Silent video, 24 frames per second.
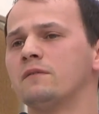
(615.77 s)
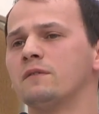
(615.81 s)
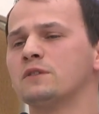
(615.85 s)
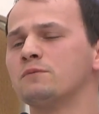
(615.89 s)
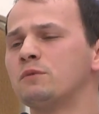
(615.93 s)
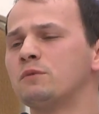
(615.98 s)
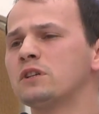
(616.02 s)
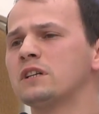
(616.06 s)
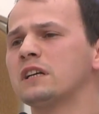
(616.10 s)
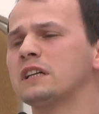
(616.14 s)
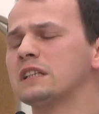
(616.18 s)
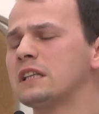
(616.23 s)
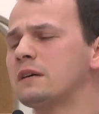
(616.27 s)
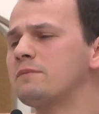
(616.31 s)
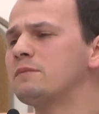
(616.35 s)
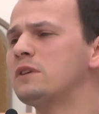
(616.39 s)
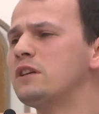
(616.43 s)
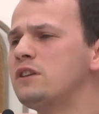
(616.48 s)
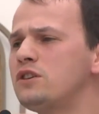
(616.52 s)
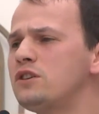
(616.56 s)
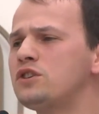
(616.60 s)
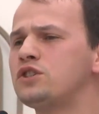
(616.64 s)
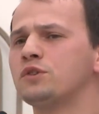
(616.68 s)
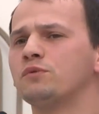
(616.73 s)
Возможно, когда
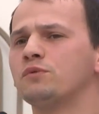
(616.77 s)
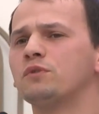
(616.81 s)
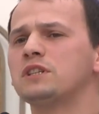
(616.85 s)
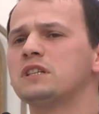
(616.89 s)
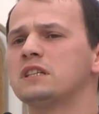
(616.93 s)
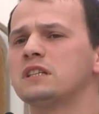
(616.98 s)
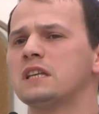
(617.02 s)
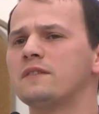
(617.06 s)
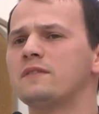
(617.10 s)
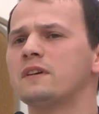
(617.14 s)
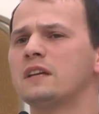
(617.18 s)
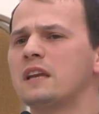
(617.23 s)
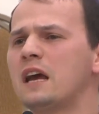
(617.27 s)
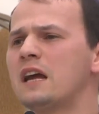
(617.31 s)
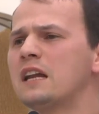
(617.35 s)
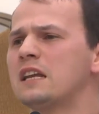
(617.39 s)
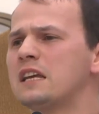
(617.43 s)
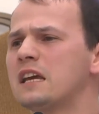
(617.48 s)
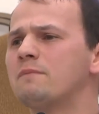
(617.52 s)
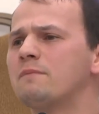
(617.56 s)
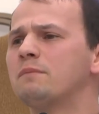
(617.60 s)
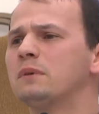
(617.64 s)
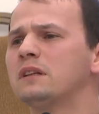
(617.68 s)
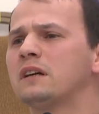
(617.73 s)
мне ничего не
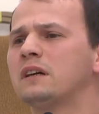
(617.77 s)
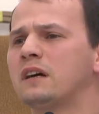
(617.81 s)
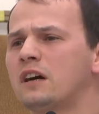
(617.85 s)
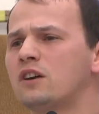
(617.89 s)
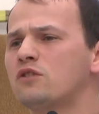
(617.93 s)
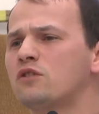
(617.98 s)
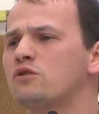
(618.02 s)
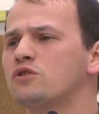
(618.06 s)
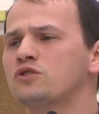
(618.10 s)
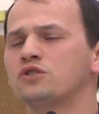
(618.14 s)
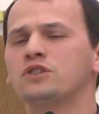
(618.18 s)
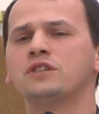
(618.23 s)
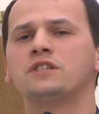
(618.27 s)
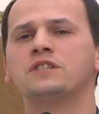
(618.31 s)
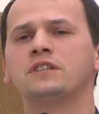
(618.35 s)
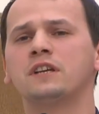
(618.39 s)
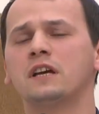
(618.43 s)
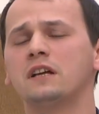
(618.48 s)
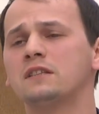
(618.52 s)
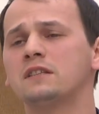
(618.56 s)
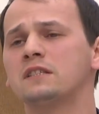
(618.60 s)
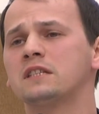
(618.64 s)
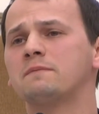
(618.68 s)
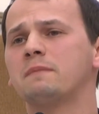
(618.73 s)
доверяли, я был хороший,
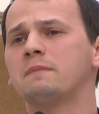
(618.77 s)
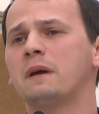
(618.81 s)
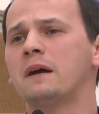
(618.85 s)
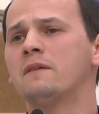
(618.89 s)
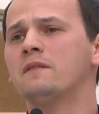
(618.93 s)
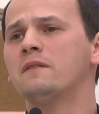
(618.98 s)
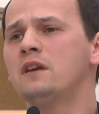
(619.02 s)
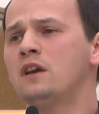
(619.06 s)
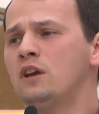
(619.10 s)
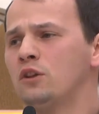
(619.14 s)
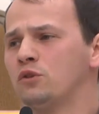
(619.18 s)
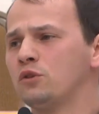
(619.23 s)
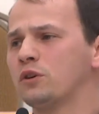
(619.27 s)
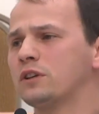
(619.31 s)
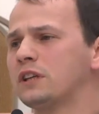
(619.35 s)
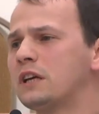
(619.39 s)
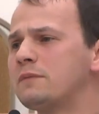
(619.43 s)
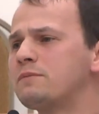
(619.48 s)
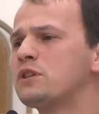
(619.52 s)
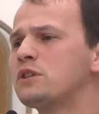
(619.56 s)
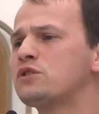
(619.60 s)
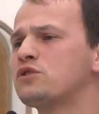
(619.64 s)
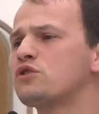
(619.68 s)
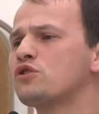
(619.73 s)
искал Тебя. Но
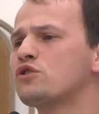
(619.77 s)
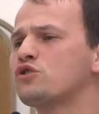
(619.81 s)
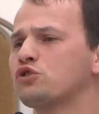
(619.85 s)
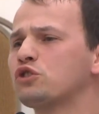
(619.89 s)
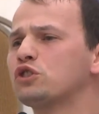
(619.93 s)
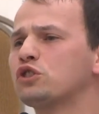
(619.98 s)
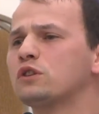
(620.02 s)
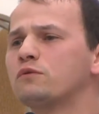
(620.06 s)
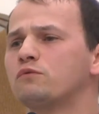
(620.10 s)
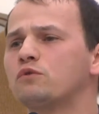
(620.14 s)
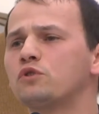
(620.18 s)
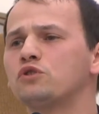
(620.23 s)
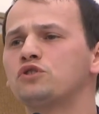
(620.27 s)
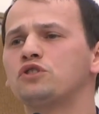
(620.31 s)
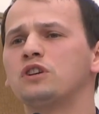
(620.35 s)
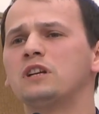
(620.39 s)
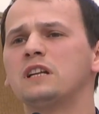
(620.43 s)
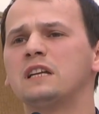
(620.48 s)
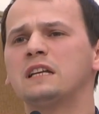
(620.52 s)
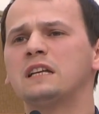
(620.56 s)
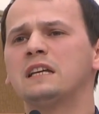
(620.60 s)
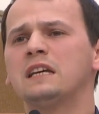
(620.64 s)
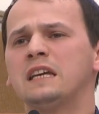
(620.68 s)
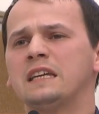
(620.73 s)
когда мне сегодня что-то
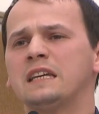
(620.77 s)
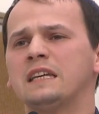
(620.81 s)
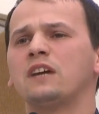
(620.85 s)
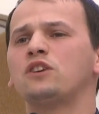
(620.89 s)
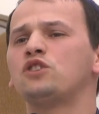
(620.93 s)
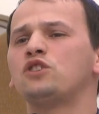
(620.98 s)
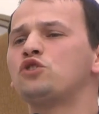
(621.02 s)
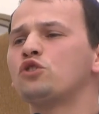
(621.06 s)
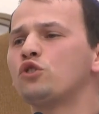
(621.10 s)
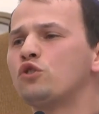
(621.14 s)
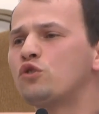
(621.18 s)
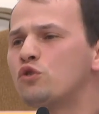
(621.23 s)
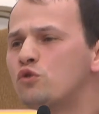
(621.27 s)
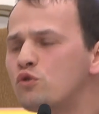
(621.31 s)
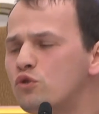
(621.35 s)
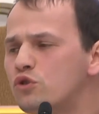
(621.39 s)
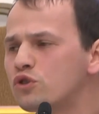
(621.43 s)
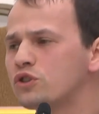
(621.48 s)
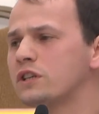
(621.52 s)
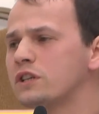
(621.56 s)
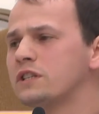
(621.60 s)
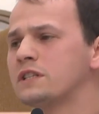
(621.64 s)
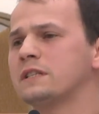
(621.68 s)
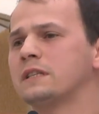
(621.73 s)
вручили, я еще
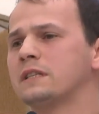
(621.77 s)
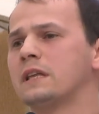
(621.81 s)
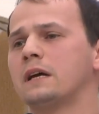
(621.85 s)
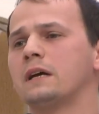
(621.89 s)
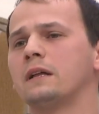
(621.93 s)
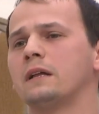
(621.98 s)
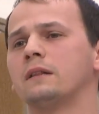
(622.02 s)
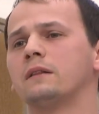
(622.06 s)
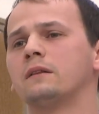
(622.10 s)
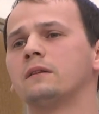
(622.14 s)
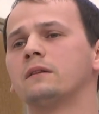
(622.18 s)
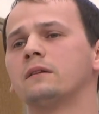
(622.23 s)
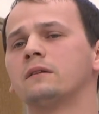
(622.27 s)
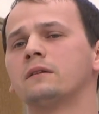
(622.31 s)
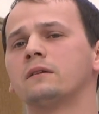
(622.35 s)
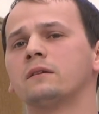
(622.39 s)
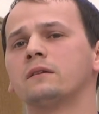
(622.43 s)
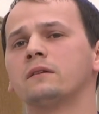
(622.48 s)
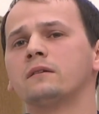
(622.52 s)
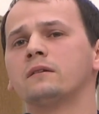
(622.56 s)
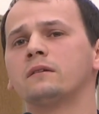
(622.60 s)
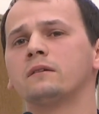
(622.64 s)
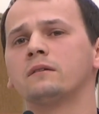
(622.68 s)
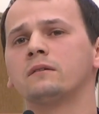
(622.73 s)
хуже стал.
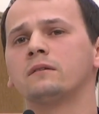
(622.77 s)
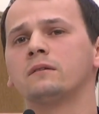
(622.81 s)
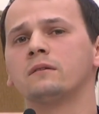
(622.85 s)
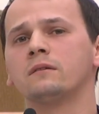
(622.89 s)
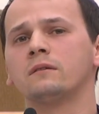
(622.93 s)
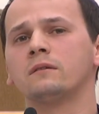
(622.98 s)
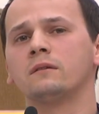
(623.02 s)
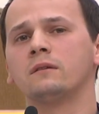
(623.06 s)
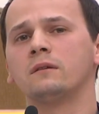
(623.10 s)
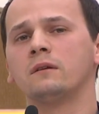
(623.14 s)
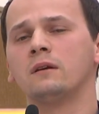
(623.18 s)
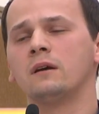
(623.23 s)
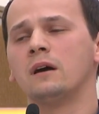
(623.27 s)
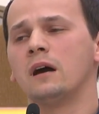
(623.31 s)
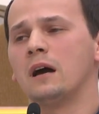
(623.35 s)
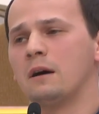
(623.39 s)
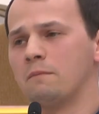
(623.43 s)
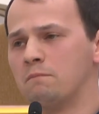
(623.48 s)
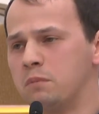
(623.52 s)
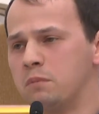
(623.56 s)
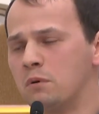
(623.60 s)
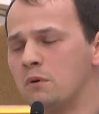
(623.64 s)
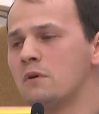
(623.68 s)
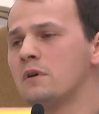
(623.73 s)

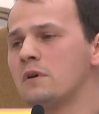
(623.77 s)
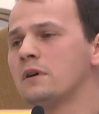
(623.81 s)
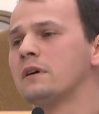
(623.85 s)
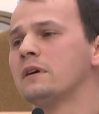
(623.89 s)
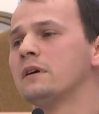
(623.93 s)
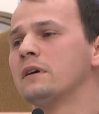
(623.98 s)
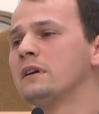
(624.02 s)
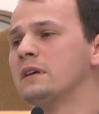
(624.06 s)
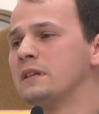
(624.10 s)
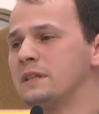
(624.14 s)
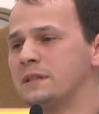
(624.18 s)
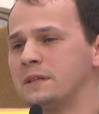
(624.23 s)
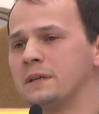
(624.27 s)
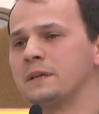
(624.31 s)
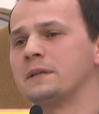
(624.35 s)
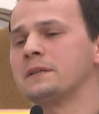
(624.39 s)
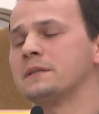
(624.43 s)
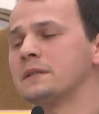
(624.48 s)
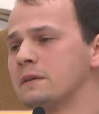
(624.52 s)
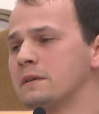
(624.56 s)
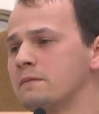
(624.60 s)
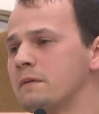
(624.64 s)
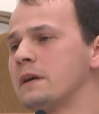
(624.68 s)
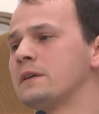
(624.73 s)
А Бог
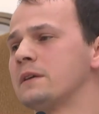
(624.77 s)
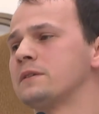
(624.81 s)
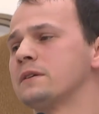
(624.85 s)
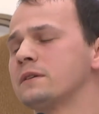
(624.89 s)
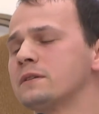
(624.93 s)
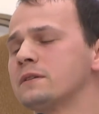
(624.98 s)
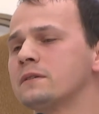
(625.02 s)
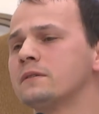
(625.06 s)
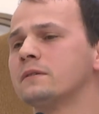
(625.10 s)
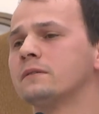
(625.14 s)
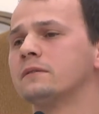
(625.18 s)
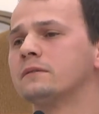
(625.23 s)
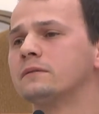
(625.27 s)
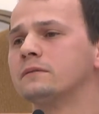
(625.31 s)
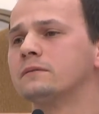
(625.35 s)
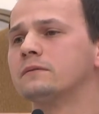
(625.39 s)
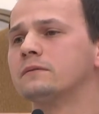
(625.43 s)
сердцеведец.